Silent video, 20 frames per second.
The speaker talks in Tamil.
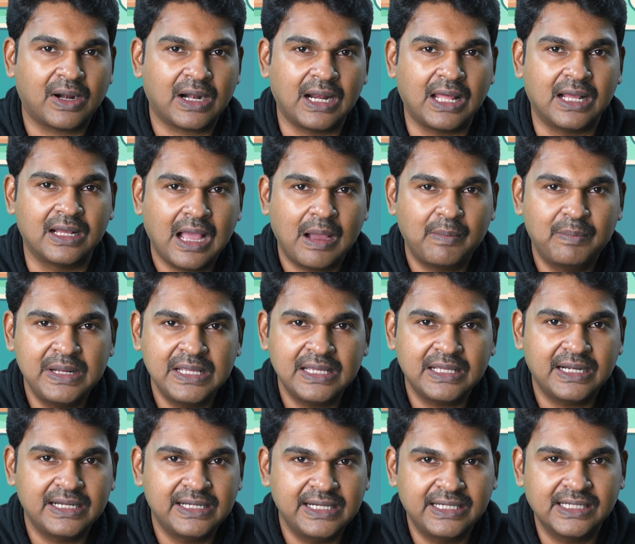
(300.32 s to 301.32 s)
வரலாம்
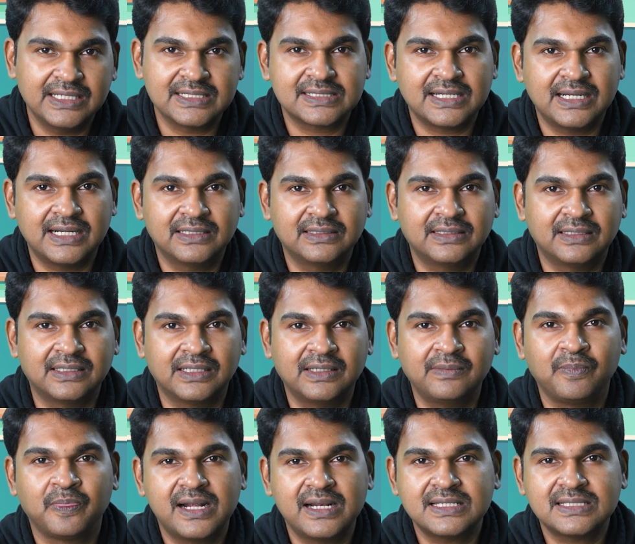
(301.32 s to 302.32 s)
அப்படிங்கிற டீட்டெயில்ஸ்லாம் எடுத்துட்டு
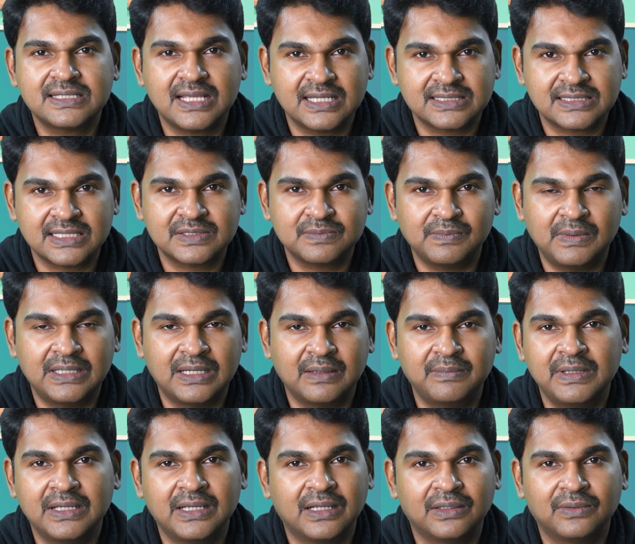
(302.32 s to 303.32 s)
ரிஸ்க் அசஸ்மெண்ட்
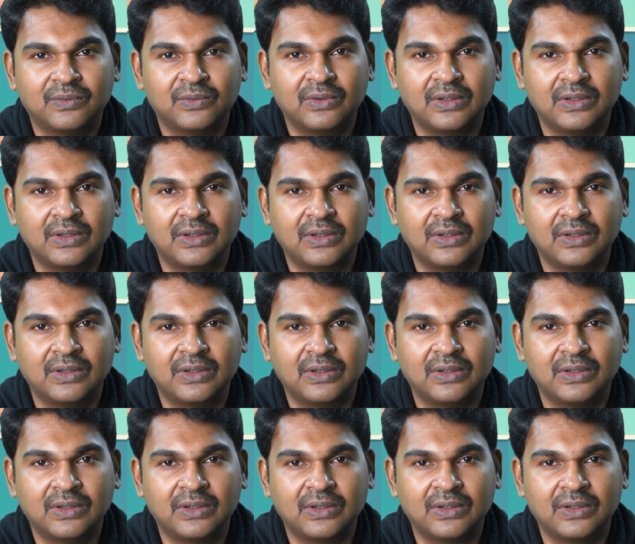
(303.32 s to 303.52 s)
அப்படிங்கிறது